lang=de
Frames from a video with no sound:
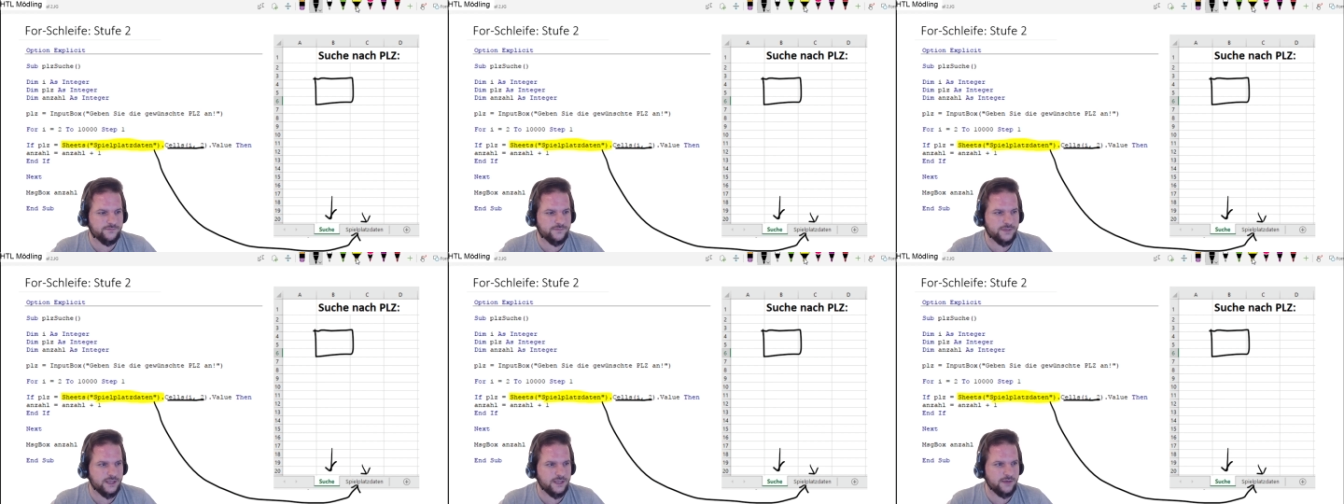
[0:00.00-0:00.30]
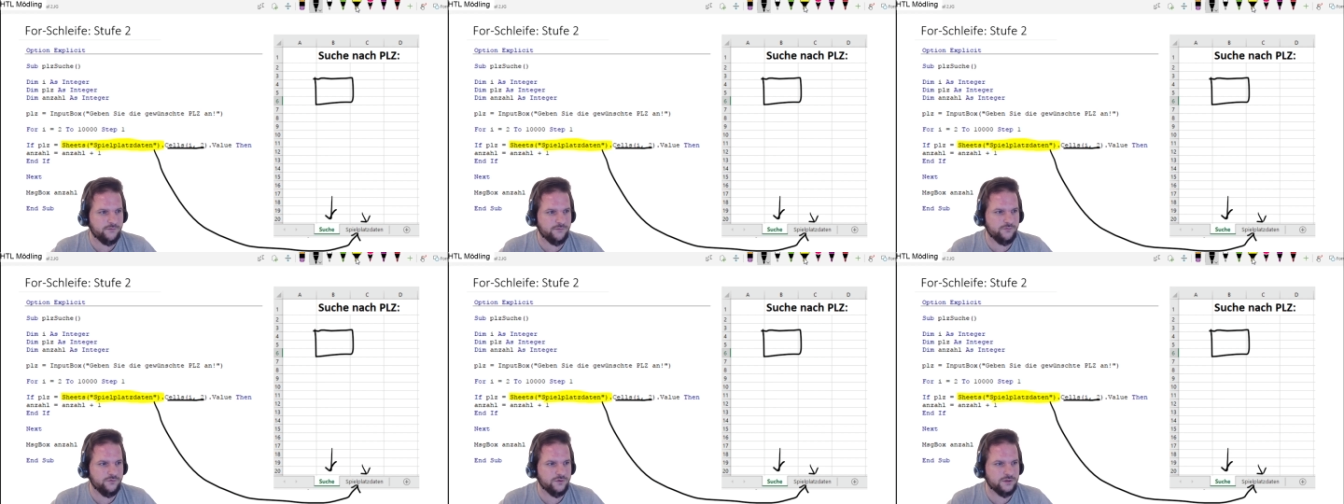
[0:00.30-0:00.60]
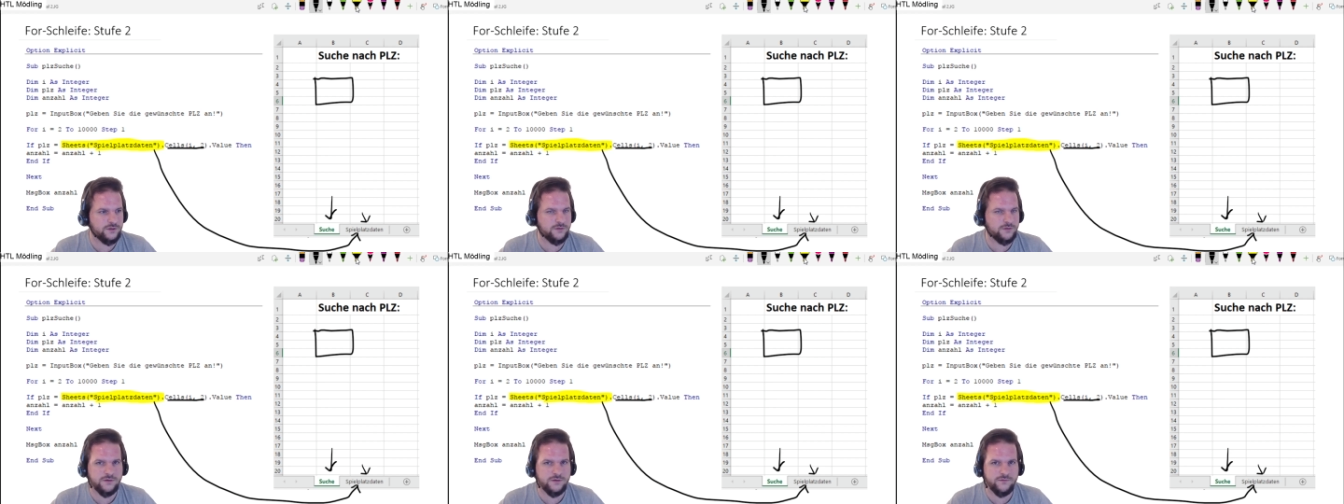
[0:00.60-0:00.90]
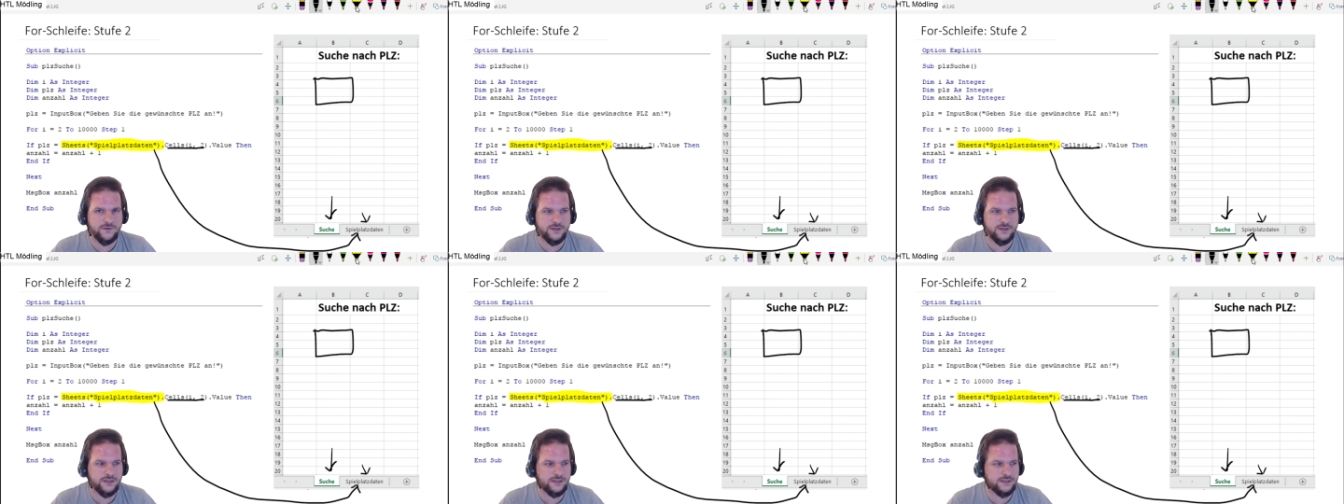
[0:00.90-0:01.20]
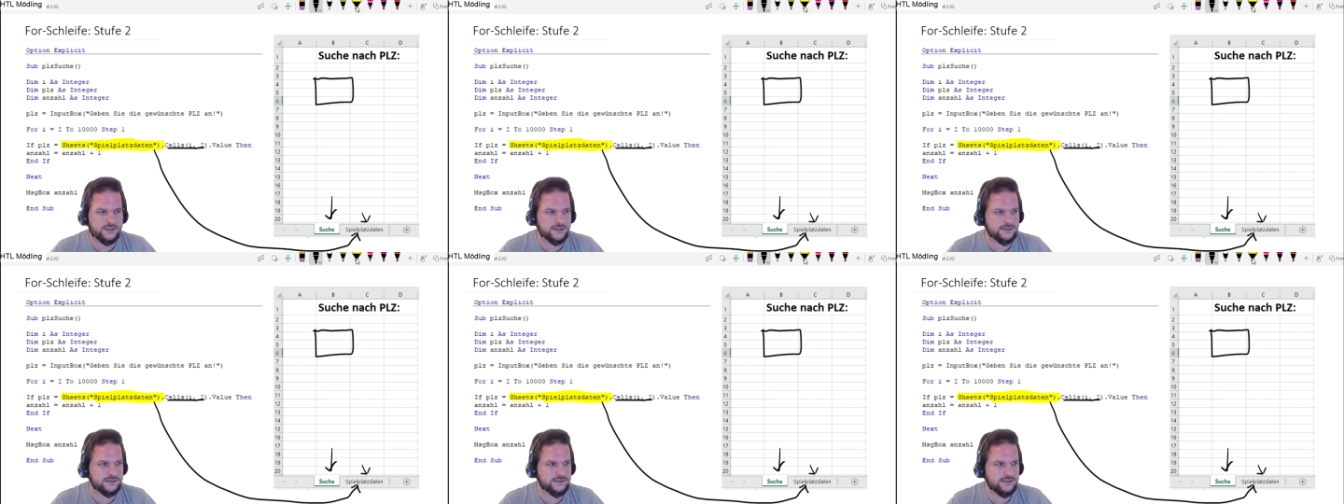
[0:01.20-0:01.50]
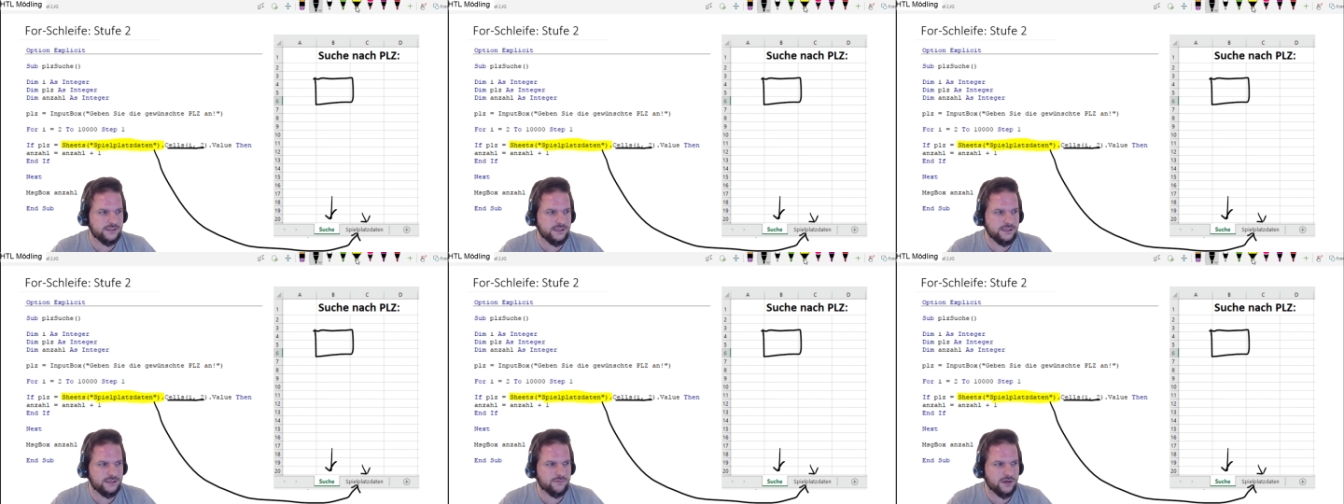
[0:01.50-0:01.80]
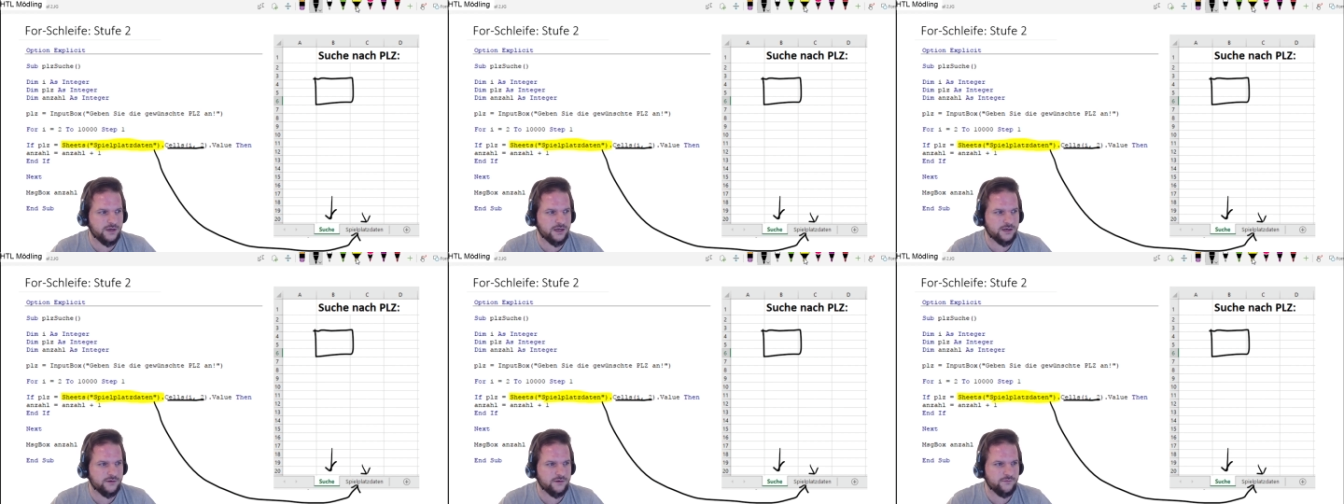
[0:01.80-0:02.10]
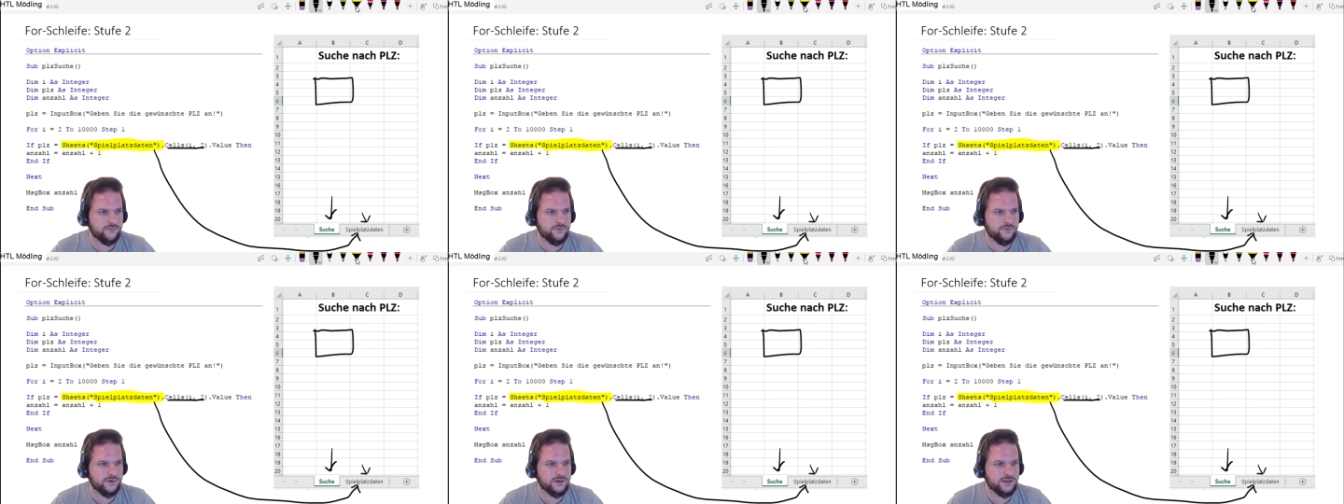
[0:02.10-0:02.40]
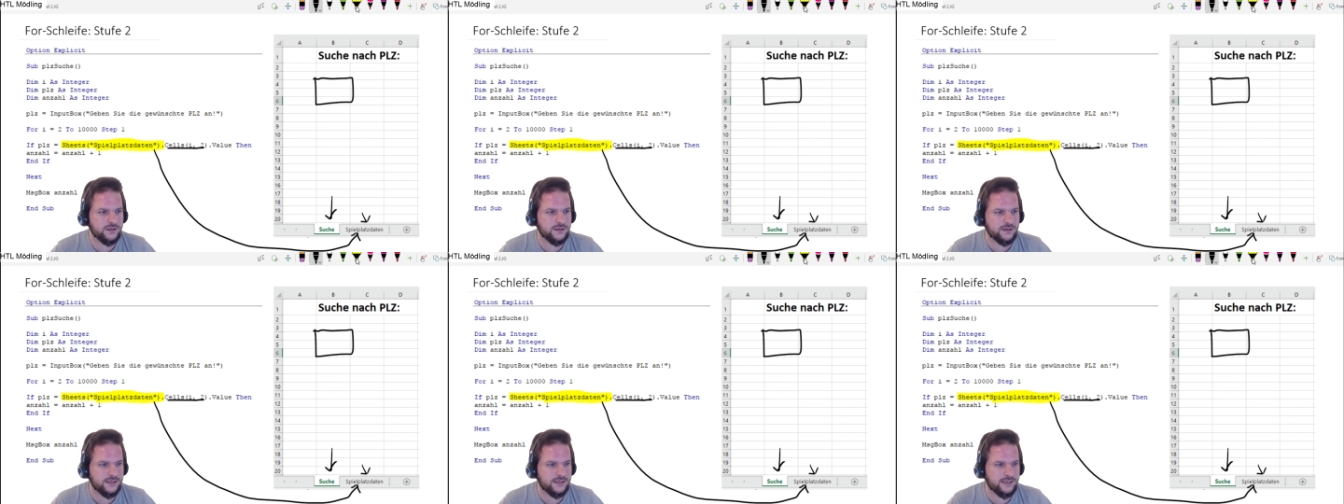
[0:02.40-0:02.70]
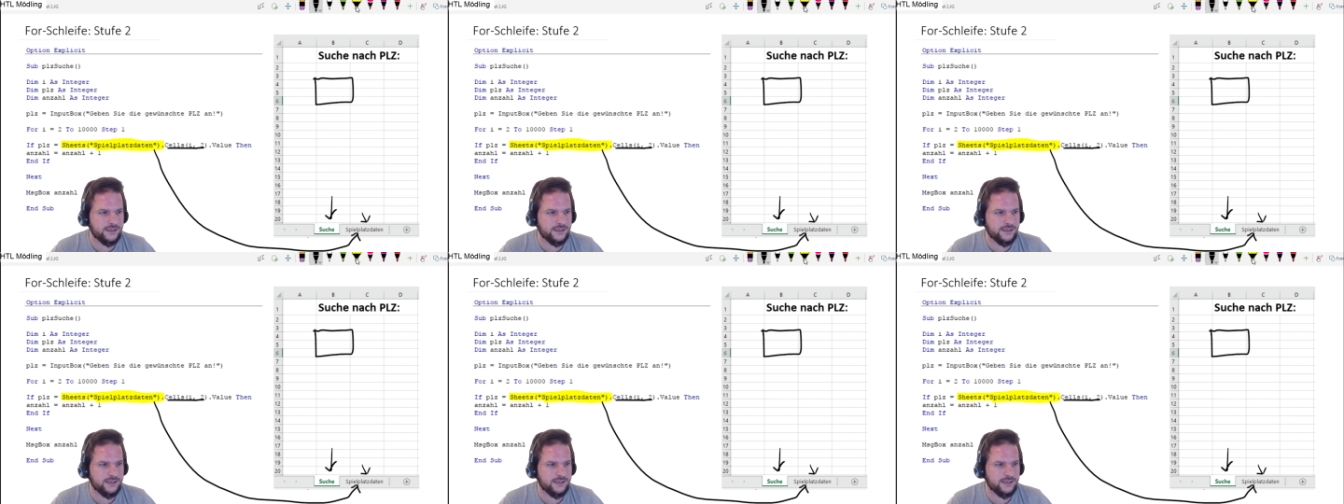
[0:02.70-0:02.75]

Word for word: Er würde mir, wenn ich das nicht machen würde,